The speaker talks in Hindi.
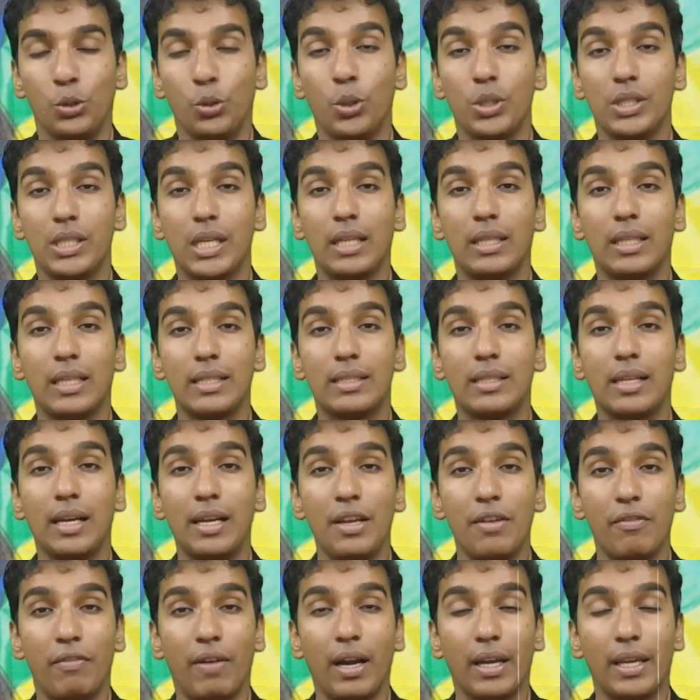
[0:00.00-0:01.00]
2010 का
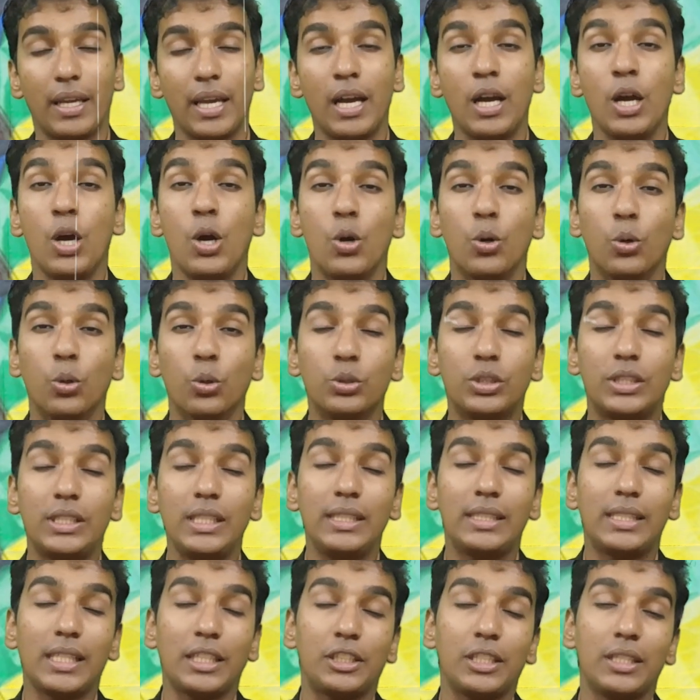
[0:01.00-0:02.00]
यह वाक्य
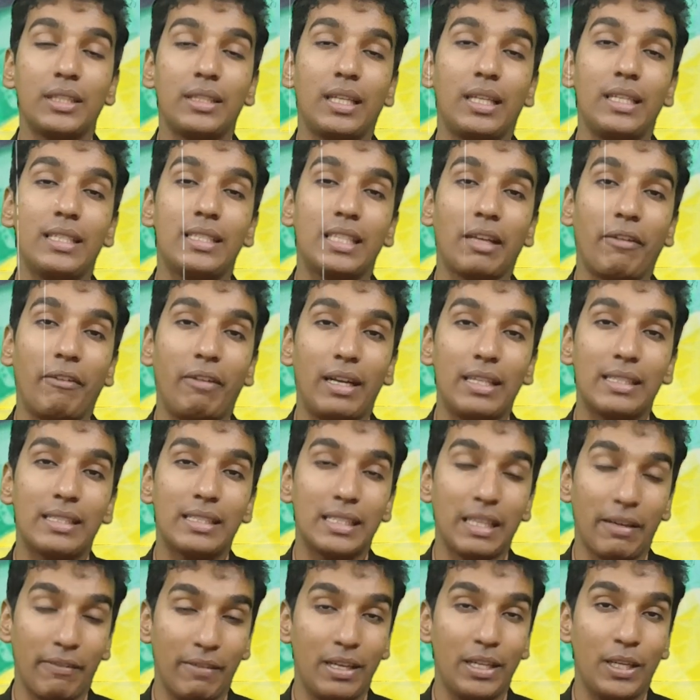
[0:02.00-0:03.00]
उसी सेक्शन
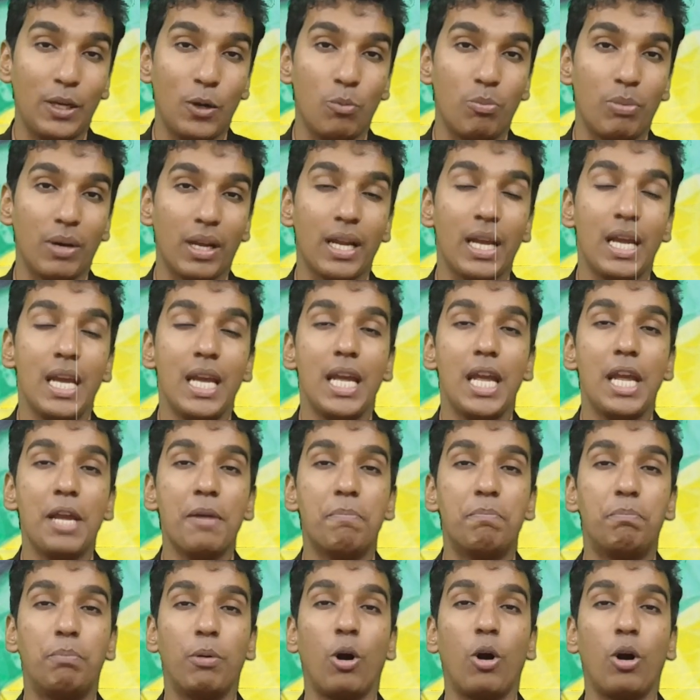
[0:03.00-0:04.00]
377 के ऊपर
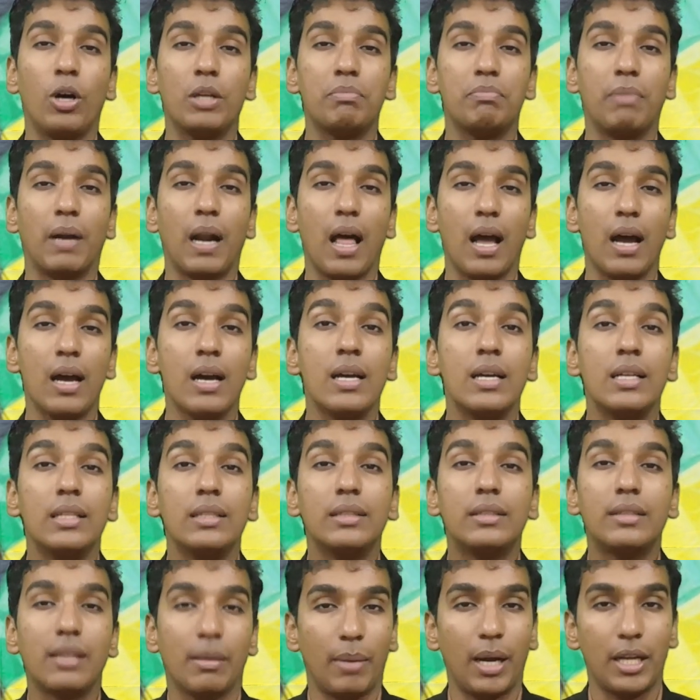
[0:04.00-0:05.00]
एक बहुत बड़ा
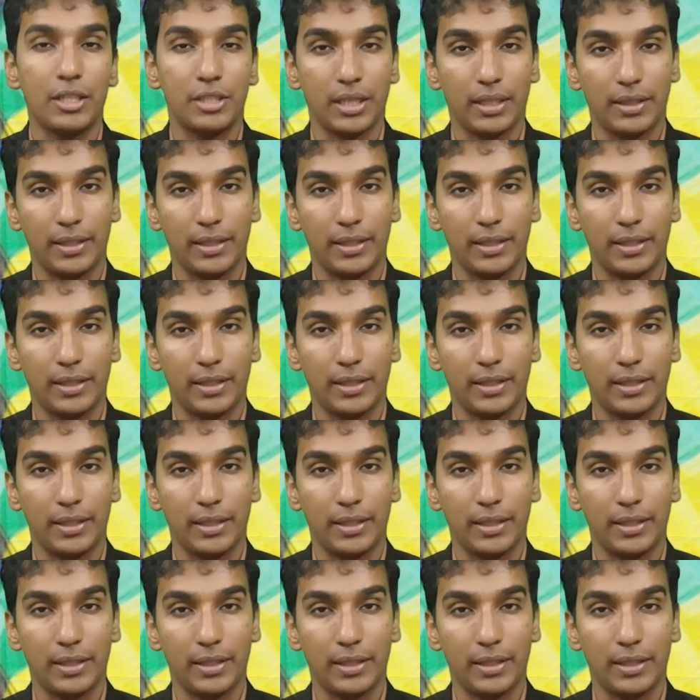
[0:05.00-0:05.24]
तमाचा